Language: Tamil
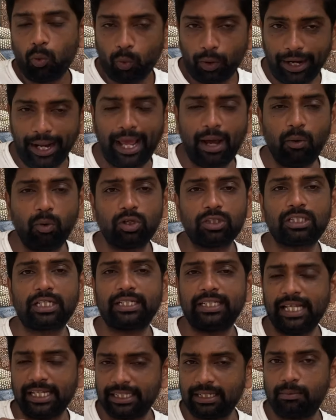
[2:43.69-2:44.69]
ஒரே ஒரு
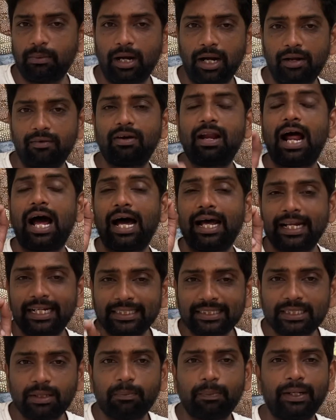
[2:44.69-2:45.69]
தகுதி அந்த மாணவர்
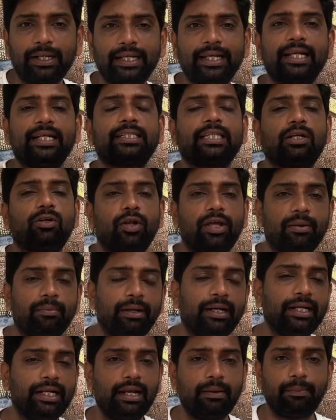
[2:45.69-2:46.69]
அரசு பள்ளியில் தன்னுடைய
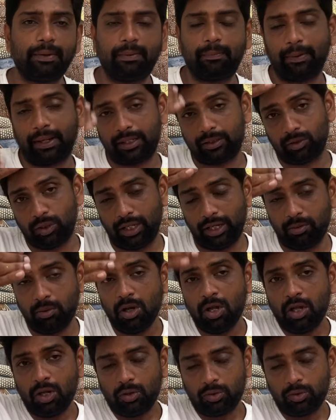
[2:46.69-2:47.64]
மேல்நிலை படிப்பு அதுலயும்